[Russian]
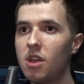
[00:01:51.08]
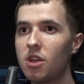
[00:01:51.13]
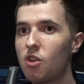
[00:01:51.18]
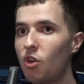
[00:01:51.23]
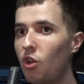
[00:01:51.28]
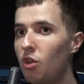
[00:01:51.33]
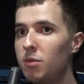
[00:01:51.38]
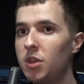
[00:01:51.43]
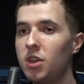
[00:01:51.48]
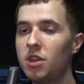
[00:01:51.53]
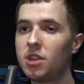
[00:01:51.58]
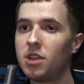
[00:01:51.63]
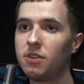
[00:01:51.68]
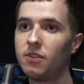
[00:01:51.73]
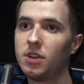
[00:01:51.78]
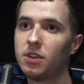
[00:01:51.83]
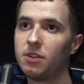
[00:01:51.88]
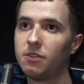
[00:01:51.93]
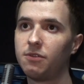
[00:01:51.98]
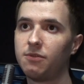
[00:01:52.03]
Кроме
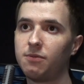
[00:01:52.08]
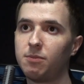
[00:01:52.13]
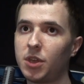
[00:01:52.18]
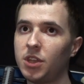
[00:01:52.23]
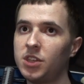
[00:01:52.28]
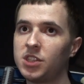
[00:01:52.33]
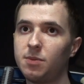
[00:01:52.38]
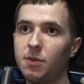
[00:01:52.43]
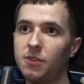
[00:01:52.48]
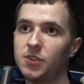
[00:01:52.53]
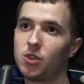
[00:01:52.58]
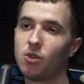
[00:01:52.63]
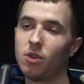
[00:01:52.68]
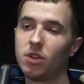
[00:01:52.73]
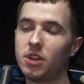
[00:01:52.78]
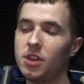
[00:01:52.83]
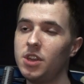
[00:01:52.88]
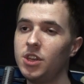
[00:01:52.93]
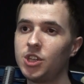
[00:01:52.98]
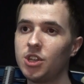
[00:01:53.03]
этого, в принципе, все
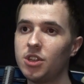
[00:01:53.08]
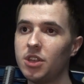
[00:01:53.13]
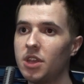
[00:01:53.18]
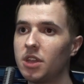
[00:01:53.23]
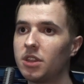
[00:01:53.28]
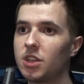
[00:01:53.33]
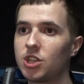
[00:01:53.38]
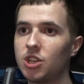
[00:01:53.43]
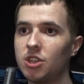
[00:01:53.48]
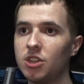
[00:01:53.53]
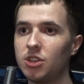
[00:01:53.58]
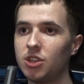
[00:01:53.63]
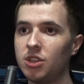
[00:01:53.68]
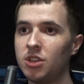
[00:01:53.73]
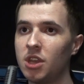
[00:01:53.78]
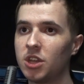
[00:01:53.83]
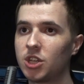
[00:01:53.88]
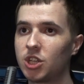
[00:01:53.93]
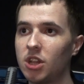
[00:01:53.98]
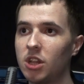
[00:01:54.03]
отлично, я даже не,
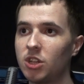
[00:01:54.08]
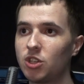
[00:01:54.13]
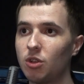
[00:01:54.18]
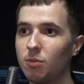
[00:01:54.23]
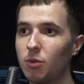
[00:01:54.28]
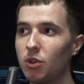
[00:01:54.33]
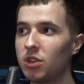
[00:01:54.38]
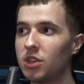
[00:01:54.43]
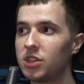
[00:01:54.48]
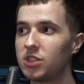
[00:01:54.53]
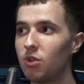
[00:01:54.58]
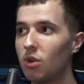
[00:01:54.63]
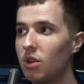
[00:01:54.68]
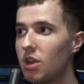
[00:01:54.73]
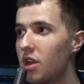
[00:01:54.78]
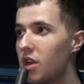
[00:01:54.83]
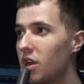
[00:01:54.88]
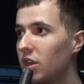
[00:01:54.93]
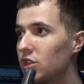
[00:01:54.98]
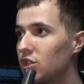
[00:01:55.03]
не ожидал, что будет
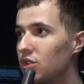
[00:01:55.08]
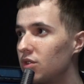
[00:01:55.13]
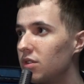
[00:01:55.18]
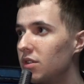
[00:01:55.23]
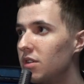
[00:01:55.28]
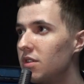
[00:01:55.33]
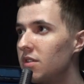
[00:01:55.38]
настолько хорошо.